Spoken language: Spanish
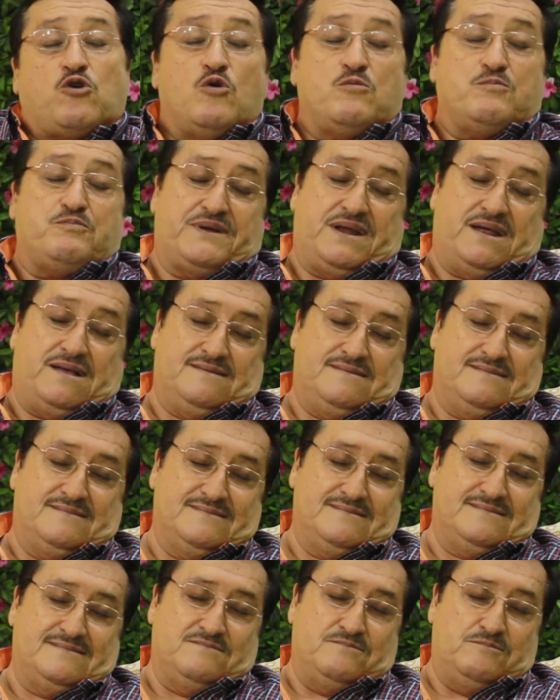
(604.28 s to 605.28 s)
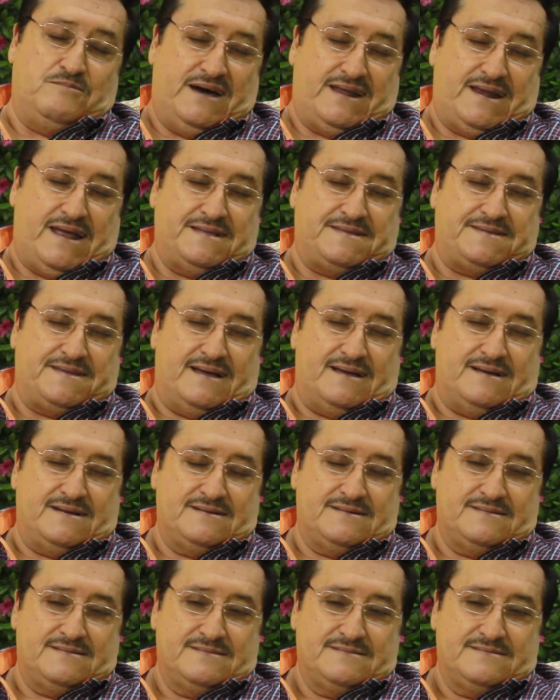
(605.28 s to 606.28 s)
compran barata.
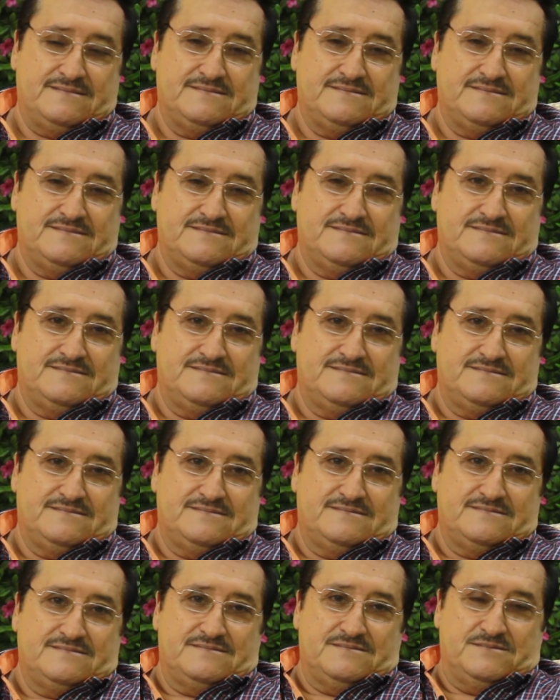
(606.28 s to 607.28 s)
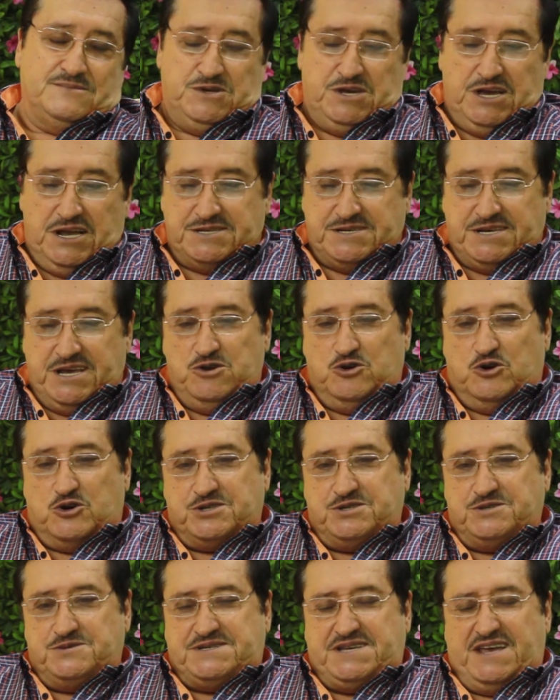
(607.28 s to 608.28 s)
Y el
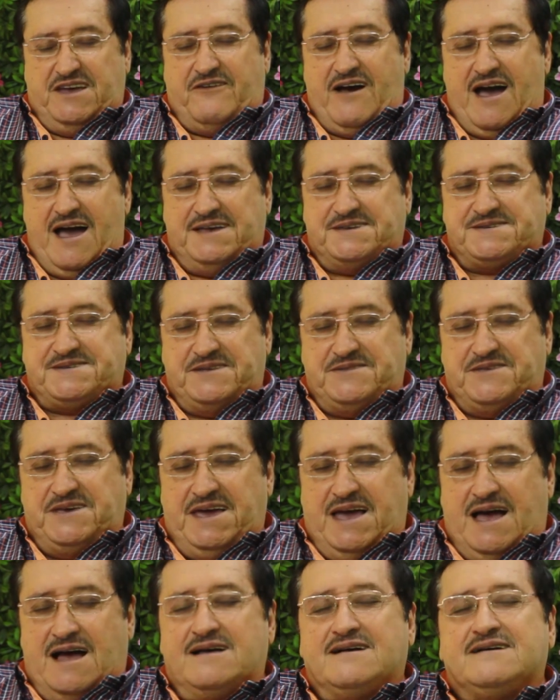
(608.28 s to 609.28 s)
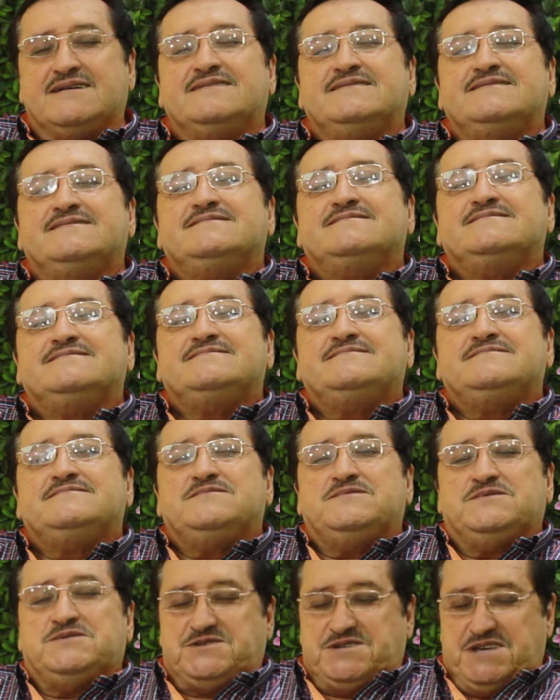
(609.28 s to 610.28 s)
Señor se va ese día,
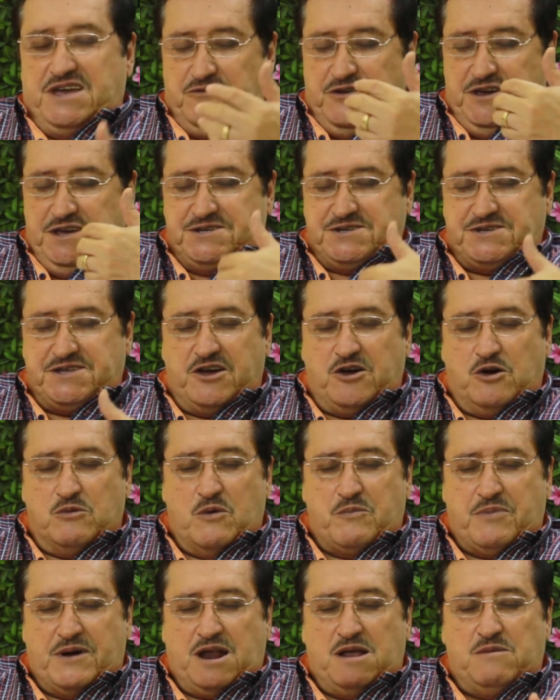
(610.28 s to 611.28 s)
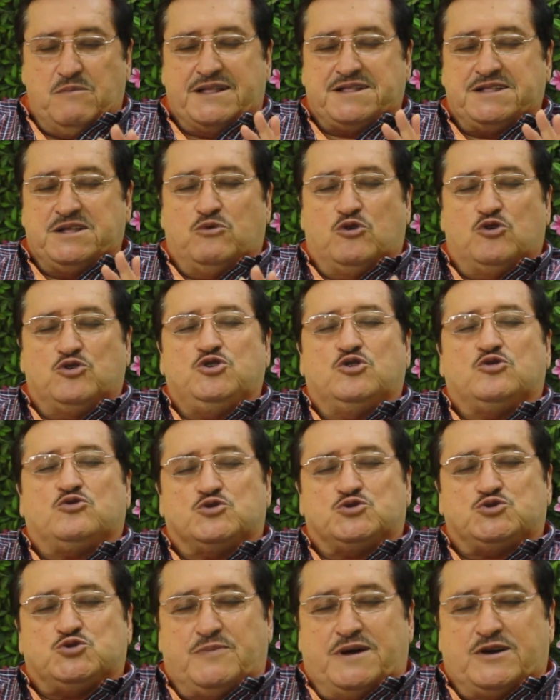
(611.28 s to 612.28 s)
se viste como para el matrimonio
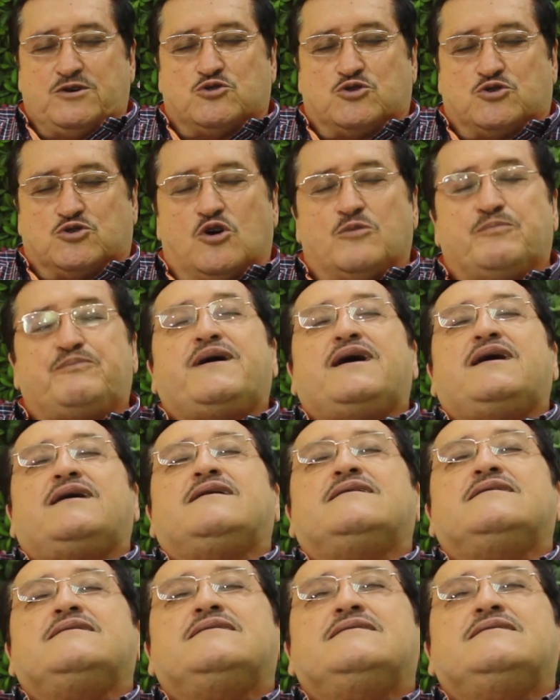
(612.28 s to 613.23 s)
con su mejor ropa,